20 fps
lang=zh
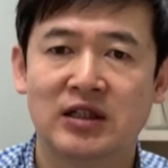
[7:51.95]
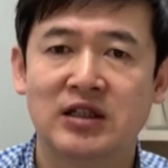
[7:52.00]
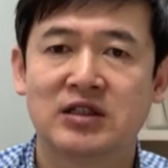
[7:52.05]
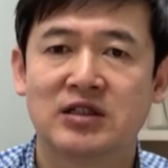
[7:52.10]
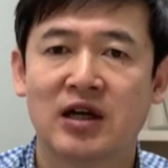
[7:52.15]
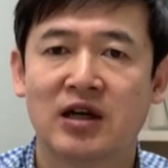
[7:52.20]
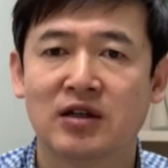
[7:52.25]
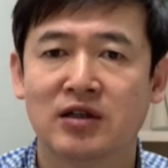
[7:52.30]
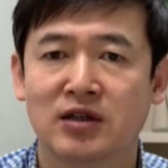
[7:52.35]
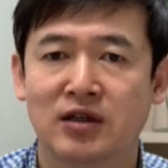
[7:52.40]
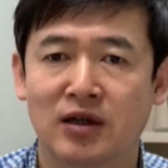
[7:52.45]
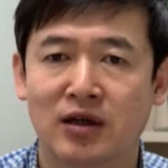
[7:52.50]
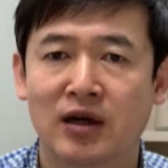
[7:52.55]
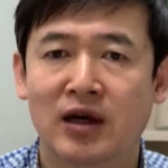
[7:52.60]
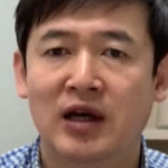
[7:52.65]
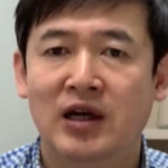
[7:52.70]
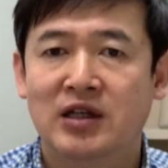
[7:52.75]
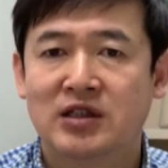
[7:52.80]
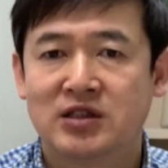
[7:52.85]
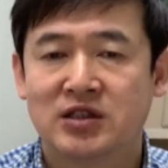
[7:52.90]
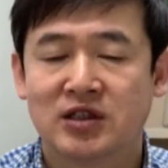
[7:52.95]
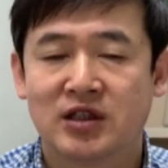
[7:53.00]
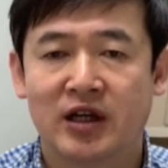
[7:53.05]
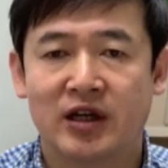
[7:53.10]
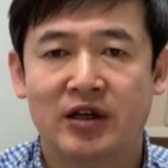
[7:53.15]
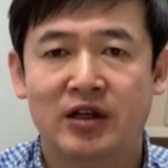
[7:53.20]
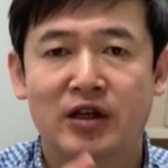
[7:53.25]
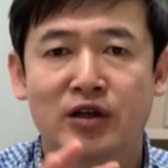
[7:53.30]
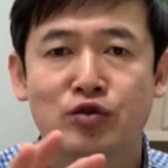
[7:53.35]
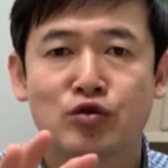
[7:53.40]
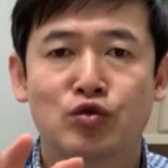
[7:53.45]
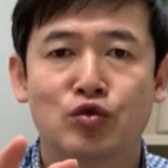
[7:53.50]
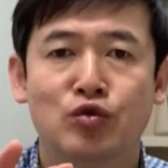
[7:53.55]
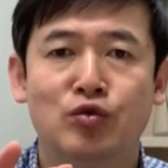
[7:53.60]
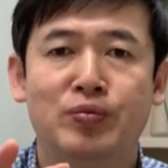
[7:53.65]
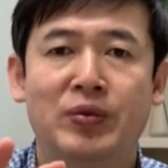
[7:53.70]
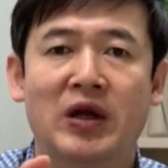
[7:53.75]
第三个呢是给耶稣